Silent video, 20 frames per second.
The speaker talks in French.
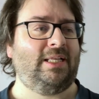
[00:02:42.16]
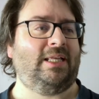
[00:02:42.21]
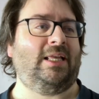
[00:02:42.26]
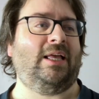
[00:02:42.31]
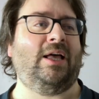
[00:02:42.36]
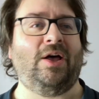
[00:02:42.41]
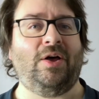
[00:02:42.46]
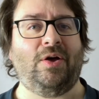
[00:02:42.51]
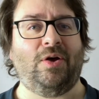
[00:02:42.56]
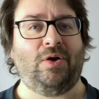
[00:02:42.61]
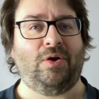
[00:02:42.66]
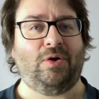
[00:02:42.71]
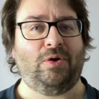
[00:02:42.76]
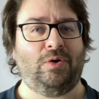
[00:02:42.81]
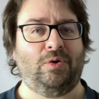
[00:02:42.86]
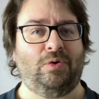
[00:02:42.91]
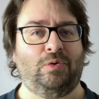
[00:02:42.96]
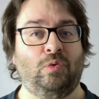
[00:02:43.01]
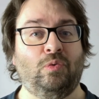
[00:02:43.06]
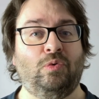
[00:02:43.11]

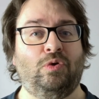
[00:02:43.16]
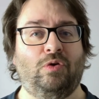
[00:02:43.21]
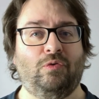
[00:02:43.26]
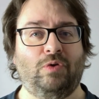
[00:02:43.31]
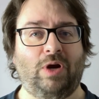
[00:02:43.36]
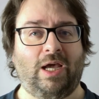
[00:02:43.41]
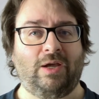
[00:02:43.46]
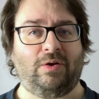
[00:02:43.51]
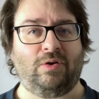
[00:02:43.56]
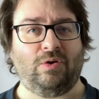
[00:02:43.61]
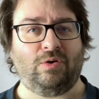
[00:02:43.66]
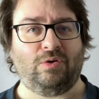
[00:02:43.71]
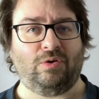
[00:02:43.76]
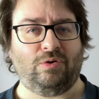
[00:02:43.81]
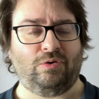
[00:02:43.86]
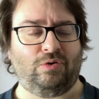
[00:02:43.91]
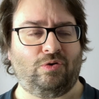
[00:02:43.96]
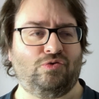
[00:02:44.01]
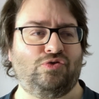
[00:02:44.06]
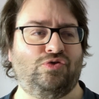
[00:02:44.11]
Euh, donc voilà,
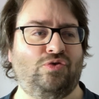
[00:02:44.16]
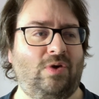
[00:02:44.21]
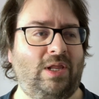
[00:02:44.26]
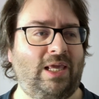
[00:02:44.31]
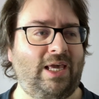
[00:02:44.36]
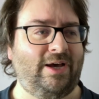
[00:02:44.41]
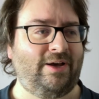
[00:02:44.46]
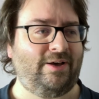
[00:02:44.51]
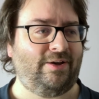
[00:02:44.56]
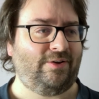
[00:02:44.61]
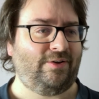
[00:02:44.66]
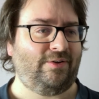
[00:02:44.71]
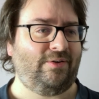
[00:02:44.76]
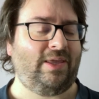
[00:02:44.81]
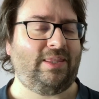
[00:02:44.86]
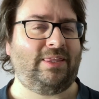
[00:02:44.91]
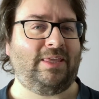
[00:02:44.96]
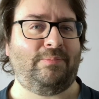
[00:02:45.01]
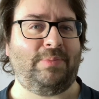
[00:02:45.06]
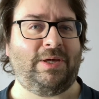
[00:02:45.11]
quand, quand Julien
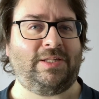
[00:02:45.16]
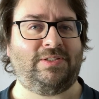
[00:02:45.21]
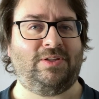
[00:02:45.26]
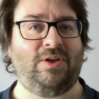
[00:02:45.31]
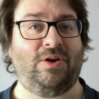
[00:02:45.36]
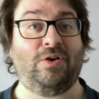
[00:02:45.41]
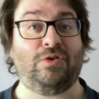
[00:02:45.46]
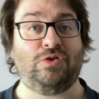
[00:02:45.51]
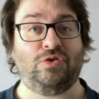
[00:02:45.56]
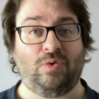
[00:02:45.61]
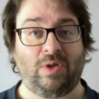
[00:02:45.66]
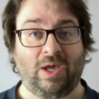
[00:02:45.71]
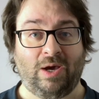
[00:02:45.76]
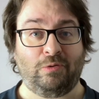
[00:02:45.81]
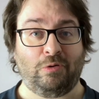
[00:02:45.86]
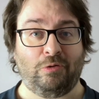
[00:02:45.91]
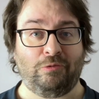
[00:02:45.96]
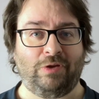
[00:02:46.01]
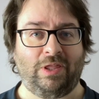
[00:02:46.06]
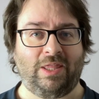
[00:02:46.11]
était pasteur, Julien
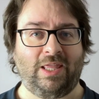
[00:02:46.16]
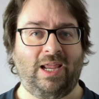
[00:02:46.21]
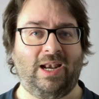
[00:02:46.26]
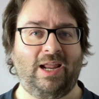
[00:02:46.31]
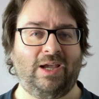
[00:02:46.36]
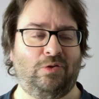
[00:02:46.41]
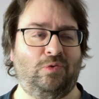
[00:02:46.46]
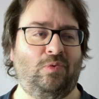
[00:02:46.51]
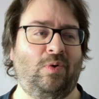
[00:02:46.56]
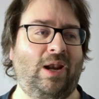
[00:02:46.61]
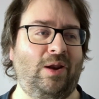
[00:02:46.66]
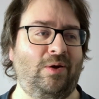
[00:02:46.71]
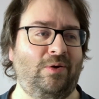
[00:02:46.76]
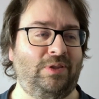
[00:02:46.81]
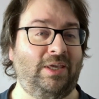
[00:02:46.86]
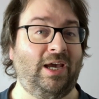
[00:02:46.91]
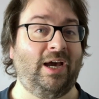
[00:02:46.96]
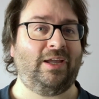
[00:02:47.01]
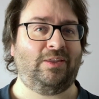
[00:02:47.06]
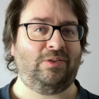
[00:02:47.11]
Coffinet, l'actuel
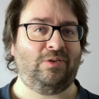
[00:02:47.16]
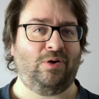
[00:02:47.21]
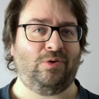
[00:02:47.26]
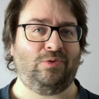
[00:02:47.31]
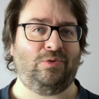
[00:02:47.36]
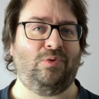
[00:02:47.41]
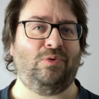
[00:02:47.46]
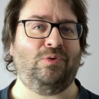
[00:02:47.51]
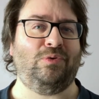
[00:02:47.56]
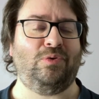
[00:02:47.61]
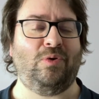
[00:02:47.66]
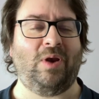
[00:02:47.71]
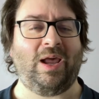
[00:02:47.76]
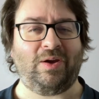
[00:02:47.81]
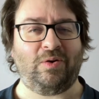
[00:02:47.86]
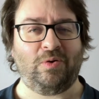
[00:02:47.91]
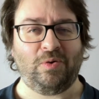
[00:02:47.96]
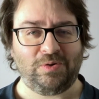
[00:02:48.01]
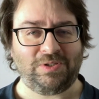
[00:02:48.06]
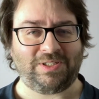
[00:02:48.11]
directeur de, de, la
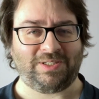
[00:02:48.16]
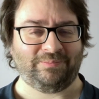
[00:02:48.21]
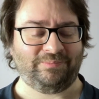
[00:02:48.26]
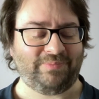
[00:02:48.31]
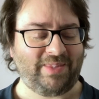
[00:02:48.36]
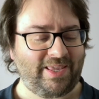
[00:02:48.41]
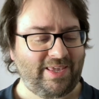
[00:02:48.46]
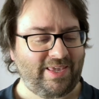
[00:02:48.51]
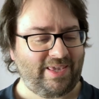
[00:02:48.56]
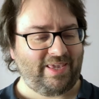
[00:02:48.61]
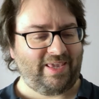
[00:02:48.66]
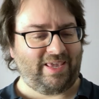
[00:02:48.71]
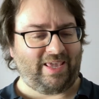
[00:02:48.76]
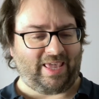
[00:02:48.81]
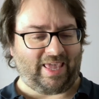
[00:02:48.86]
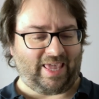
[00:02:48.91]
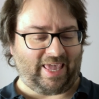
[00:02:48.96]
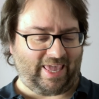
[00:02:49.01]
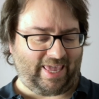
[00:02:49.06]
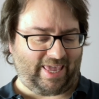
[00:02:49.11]
cause.
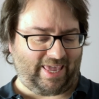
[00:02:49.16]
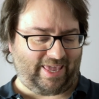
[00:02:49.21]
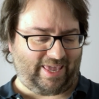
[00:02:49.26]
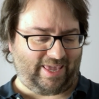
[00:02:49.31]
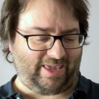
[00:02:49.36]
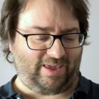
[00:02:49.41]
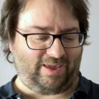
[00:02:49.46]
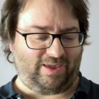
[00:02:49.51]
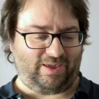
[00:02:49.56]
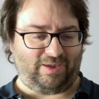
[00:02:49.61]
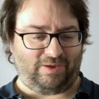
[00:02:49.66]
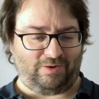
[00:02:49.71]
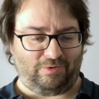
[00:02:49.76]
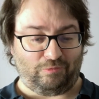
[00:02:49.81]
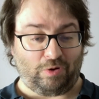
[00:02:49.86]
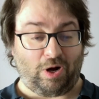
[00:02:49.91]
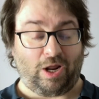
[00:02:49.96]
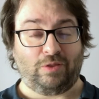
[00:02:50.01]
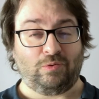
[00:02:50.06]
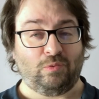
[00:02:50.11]
Et
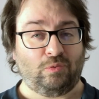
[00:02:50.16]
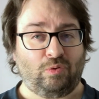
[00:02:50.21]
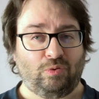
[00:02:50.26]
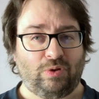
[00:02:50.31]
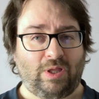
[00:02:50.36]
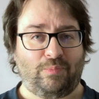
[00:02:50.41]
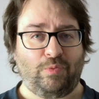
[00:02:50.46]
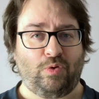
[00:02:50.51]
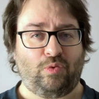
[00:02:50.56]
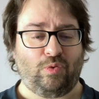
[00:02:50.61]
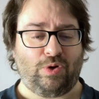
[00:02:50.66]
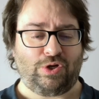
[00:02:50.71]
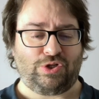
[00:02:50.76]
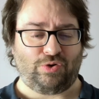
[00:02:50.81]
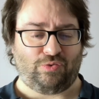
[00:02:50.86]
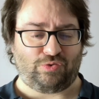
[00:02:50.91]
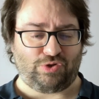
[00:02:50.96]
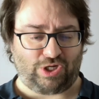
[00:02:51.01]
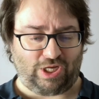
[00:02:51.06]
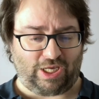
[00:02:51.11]
voilà, donc on a beaucoup
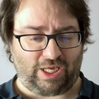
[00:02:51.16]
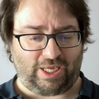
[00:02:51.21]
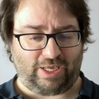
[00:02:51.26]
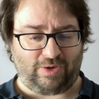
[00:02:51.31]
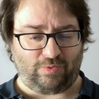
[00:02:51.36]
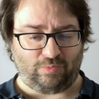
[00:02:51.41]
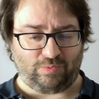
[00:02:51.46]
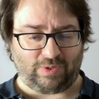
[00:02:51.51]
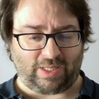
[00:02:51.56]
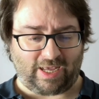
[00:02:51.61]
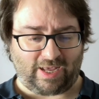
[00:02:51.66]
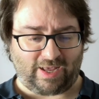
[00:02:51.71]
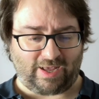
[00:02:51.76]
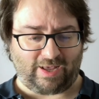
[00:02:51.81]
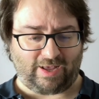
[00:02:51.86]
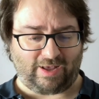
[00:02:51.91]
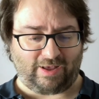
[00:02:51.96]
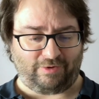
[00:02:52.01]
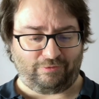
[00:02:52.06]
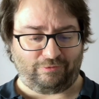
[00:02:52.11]
échangé, on
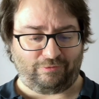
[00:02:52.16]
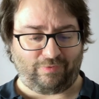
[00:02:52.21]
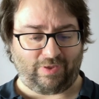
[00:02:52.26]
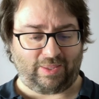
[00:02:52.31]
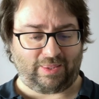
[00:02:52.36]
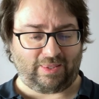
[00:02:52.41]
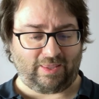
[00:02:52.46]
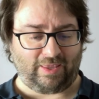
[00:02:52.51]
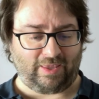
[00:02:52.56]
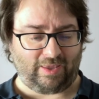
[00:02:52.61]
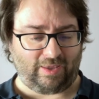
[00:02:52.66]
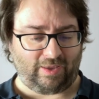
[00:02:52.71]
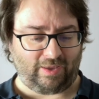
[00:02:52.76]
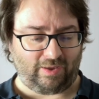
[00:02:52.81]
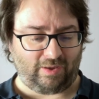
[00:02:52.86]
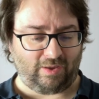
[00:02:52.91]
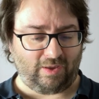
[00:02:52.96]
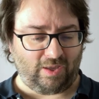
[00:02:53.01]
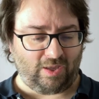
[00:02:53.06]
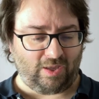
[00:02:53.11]
a fait des